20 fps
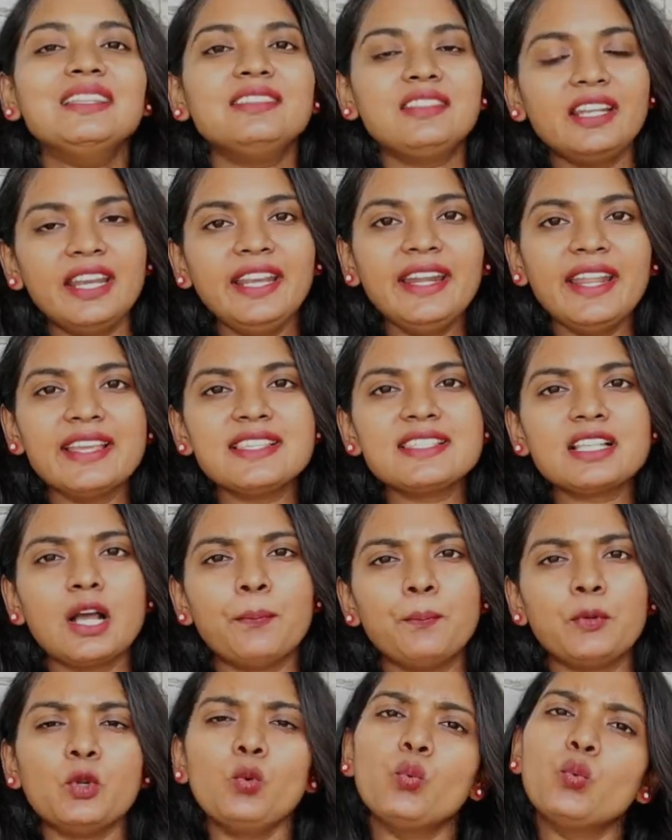த்ரீ டேஸ்க்கு
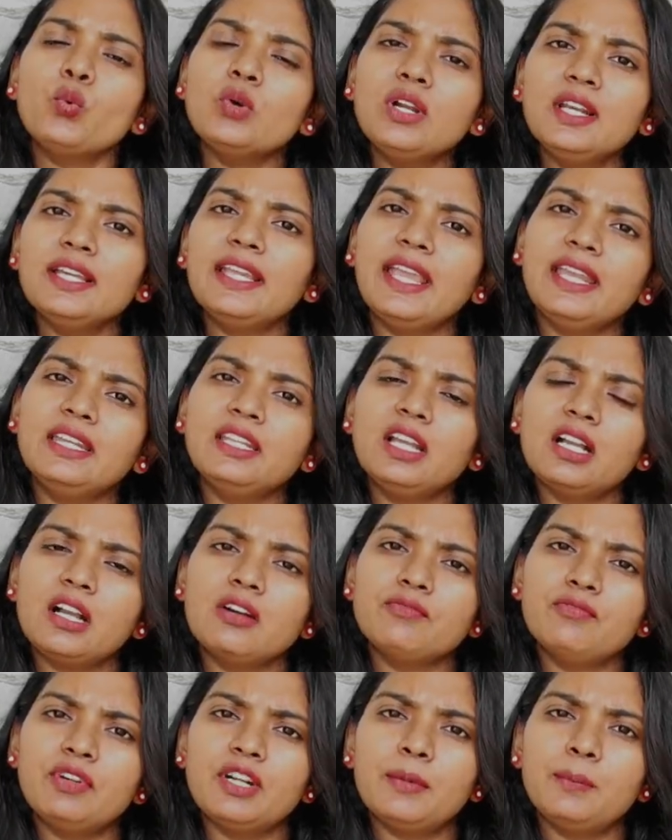அப்புறம் உங்களுக்கு என்ன
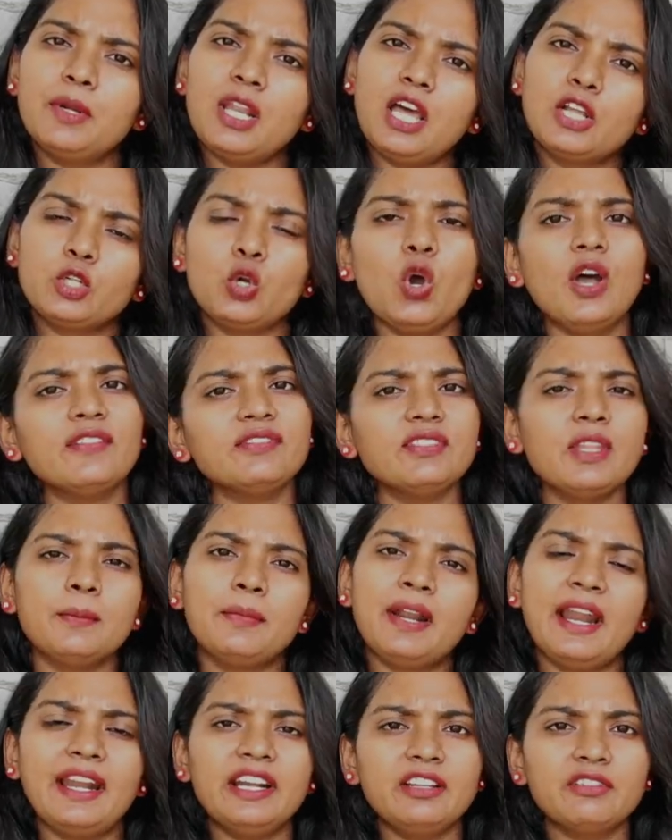கம்ஃபர்டபுளாக இருக்கோ அந்த
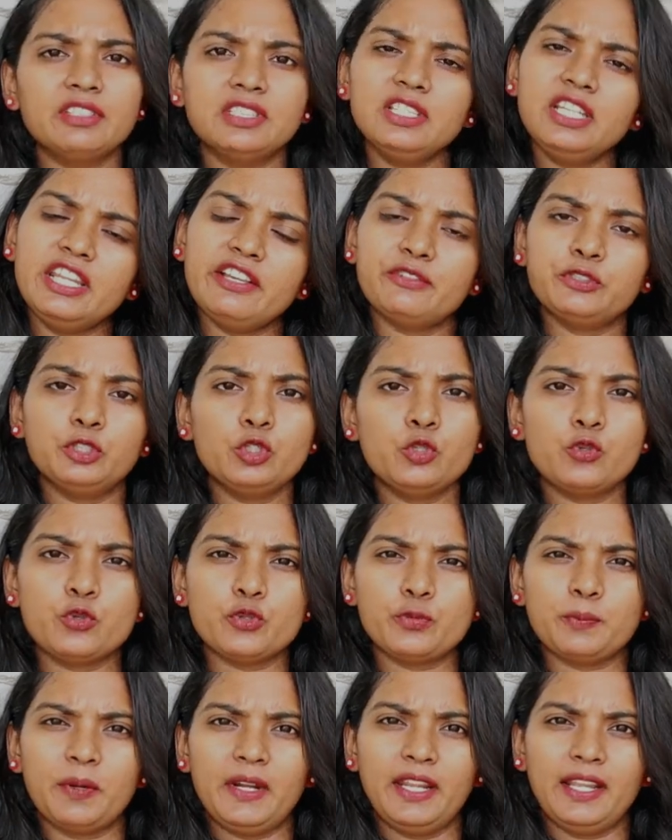பிராண்டை வந்து நீங்கள் வந்து
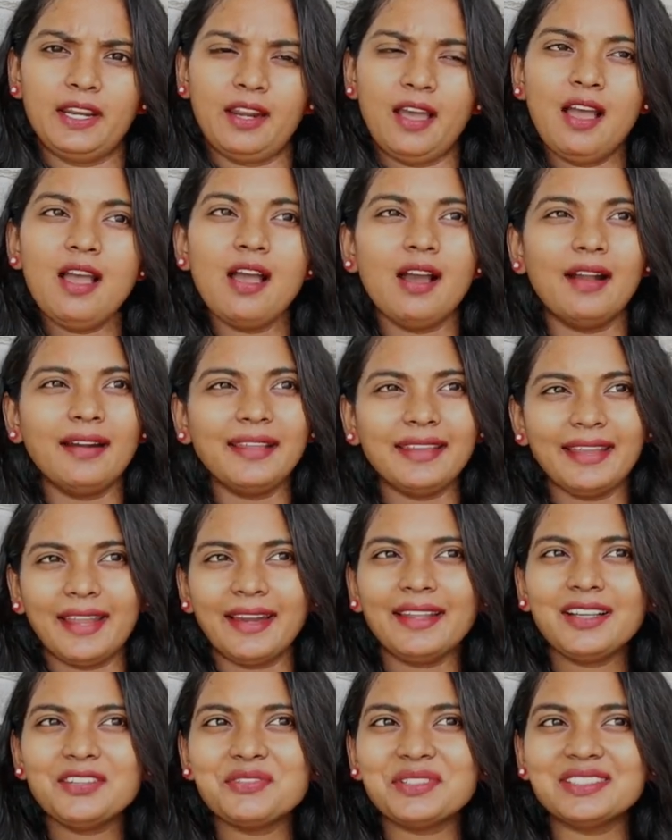சூஸ் பண்ணிக்கலாம் ஆனால்
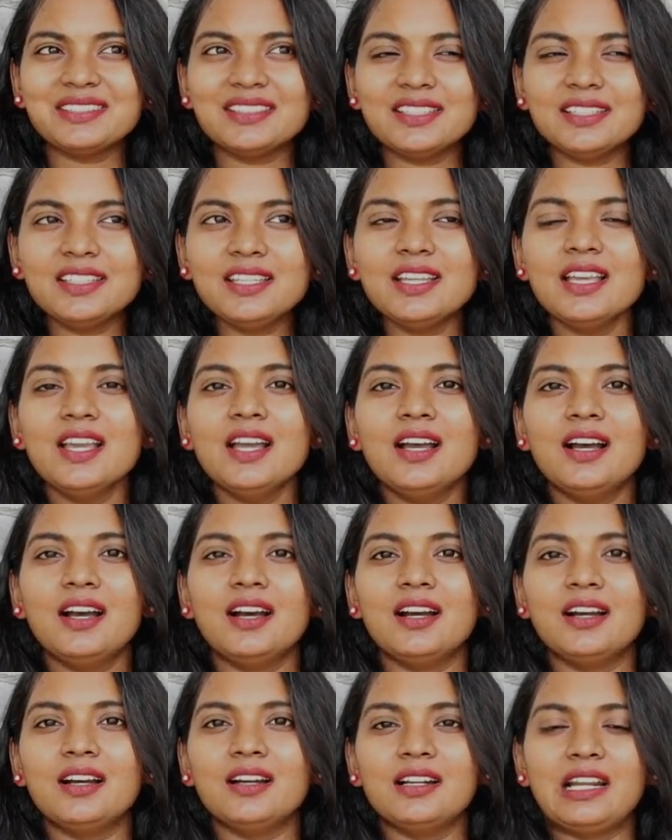எனக்கு வந்து
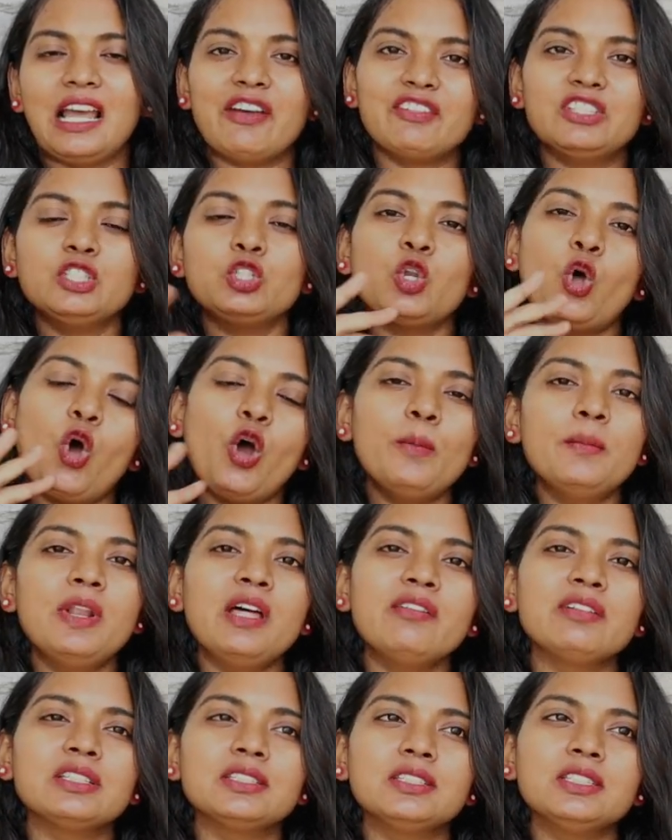நான் வந்து
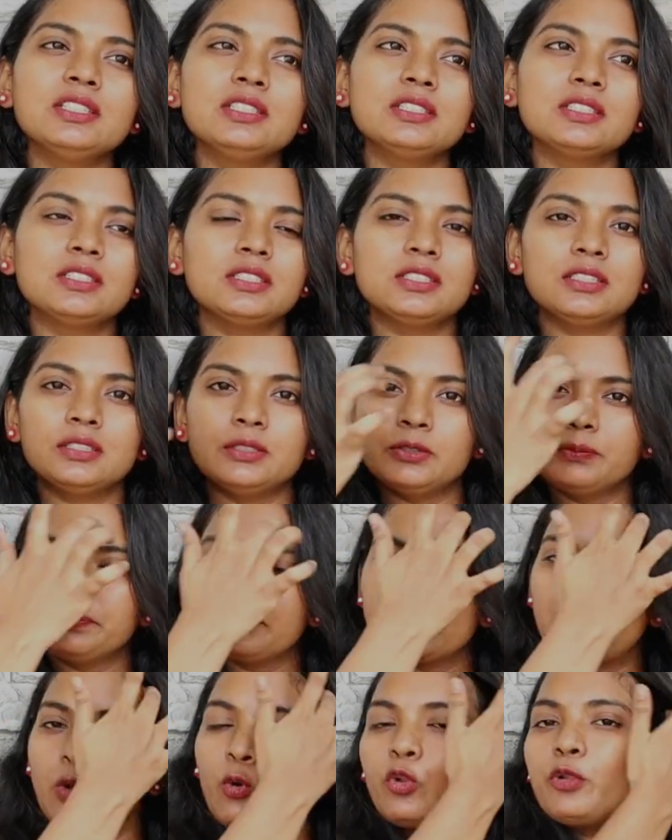நார்மலாக வந்து
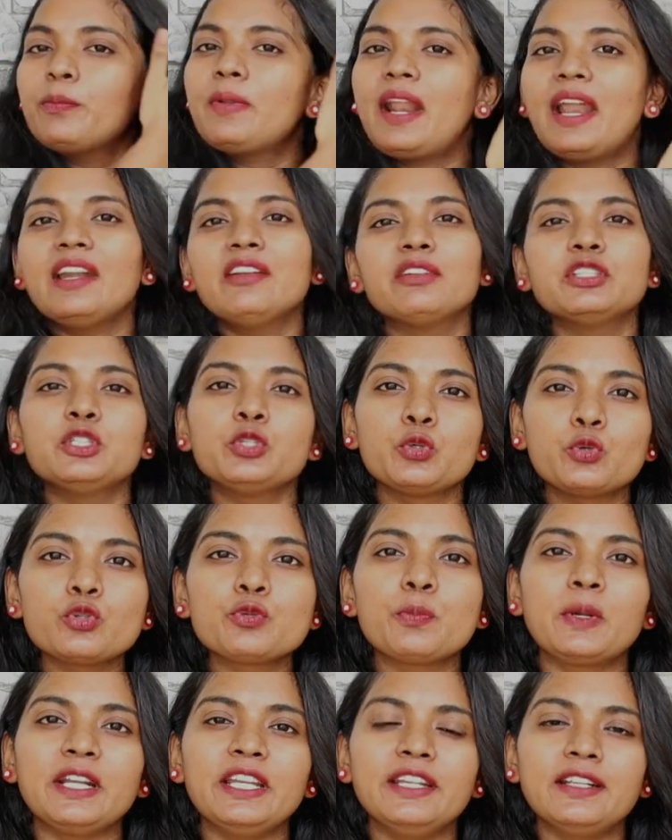ஒரு பிராண்ட் வந்து
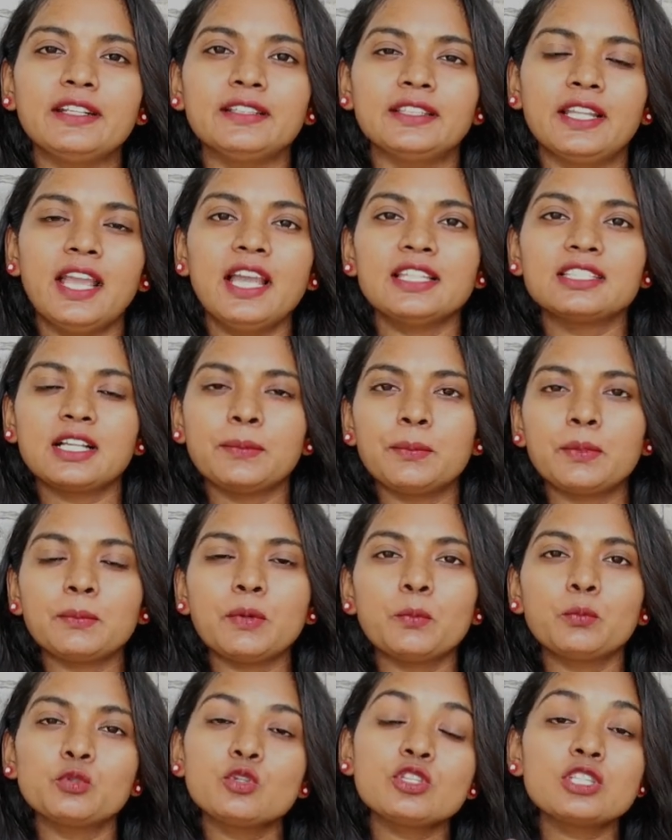யூஸ் பண்ணிட்டு இருந்தேன்
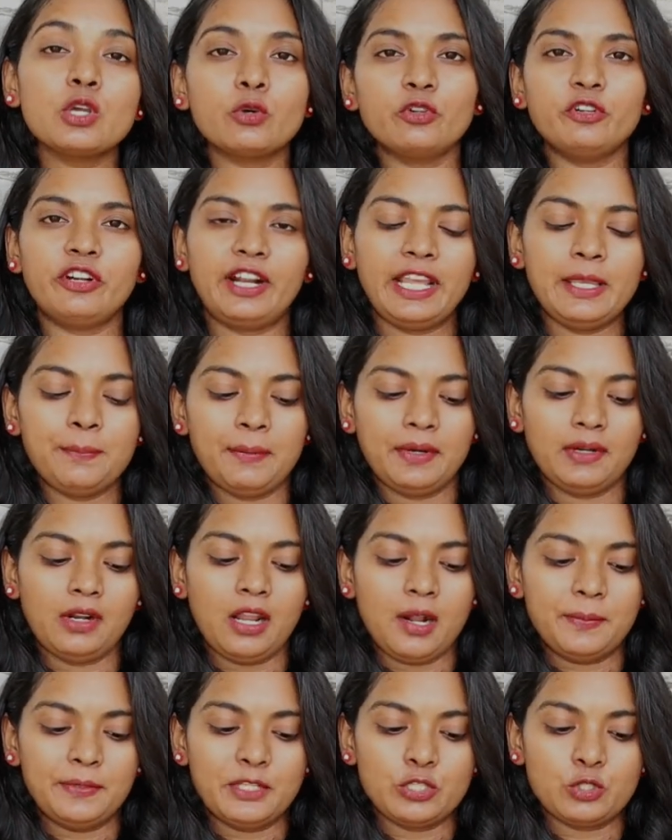அதுக்கப்புறமா புதுசாக ஒன்று ட்ரை
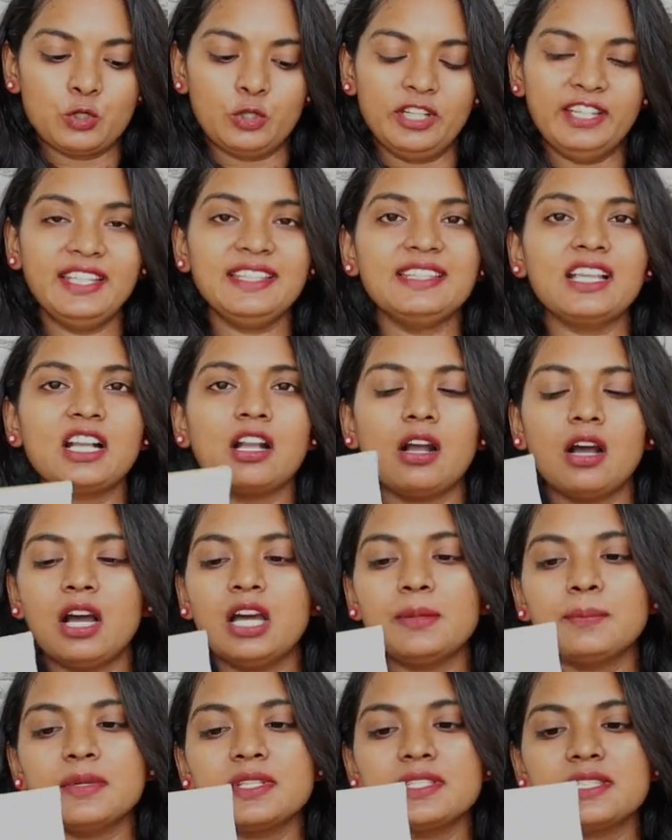பண்ணலாம் அப்படின்னு சொல்லிட்டு இந்த
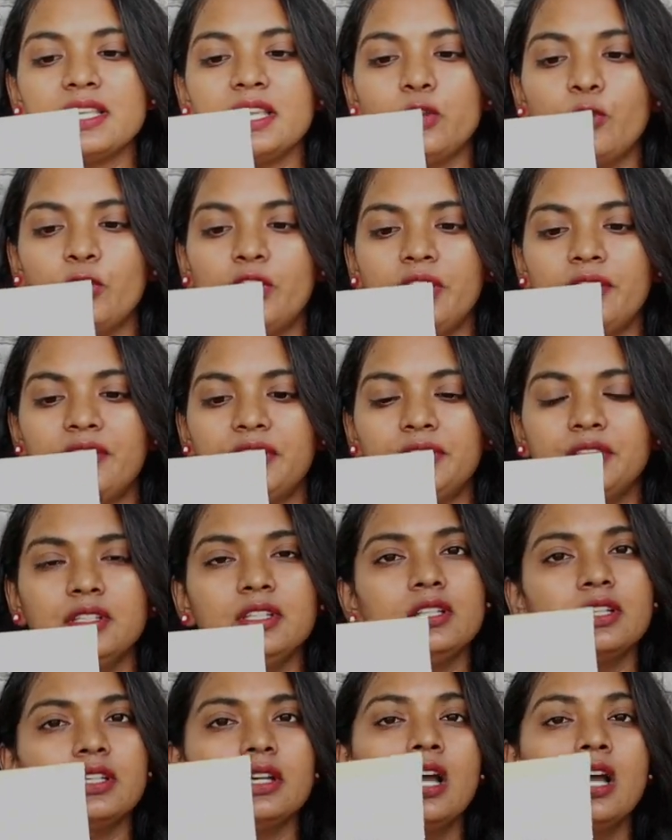கார்மசியோட வந்து